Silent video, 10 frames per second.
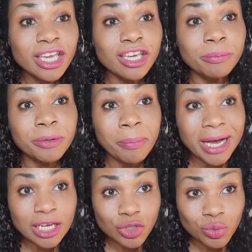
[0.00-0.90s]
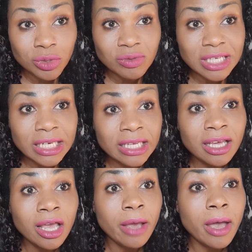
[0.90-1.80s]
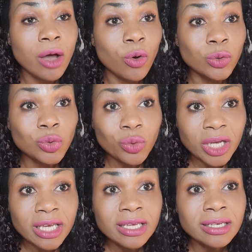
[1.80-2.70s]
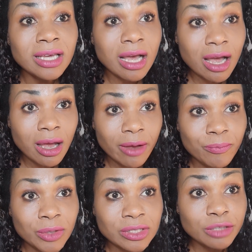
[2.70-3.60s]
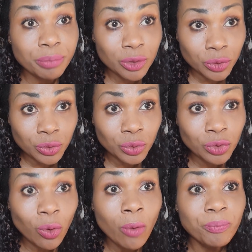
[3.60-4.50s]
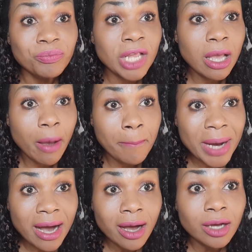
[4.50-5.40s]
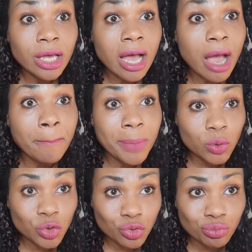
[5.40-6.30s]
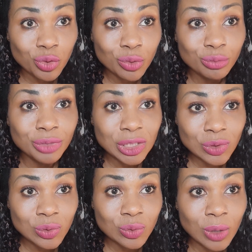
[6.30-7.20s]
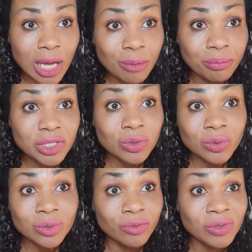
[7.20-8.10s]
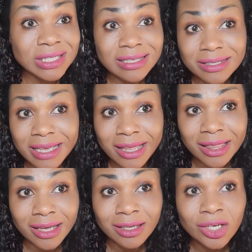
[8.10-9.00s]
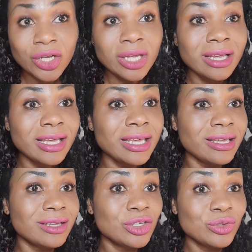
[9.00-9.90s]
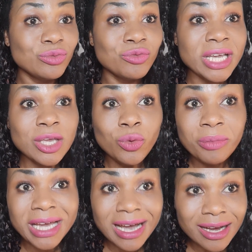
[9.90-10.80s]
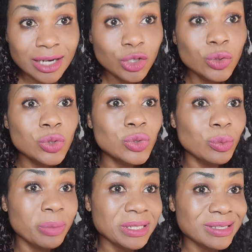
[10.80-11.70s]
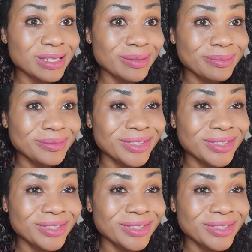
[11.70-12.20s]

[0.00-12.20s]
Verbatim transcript: Et puis par la suite, vous allez euh, entourer euh, cette pellicule d'oignon par un pansement, bien sûr, hein, parce qu'il faut que ça tienne. Et voyez le miracle se passer.